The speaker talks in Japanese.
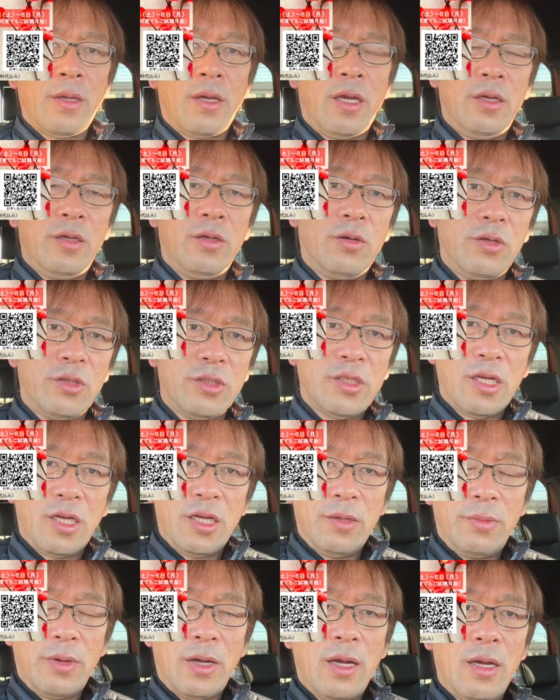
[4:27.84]
はい、よろしけ
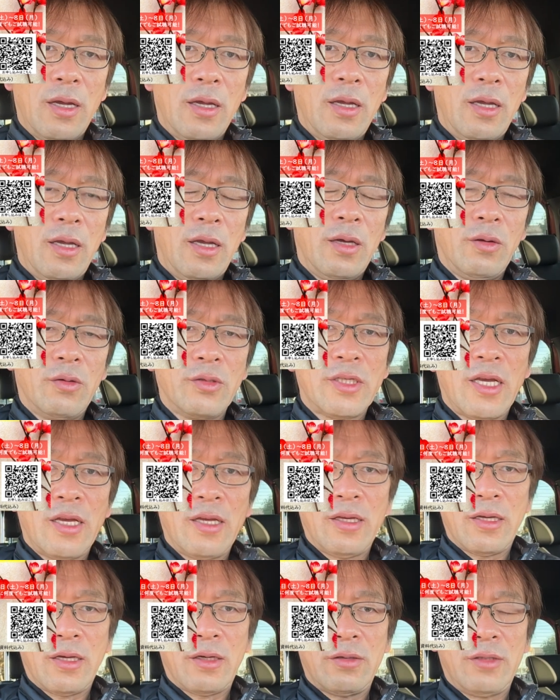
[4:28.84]
れば、えー、ご参
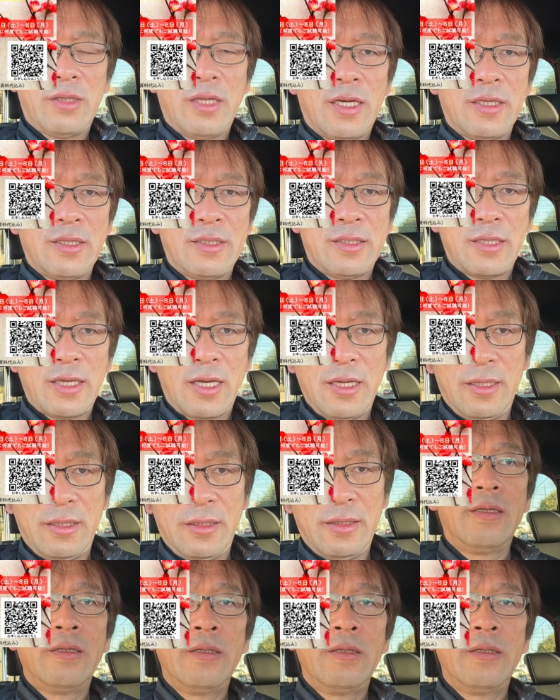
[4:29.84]
加ください。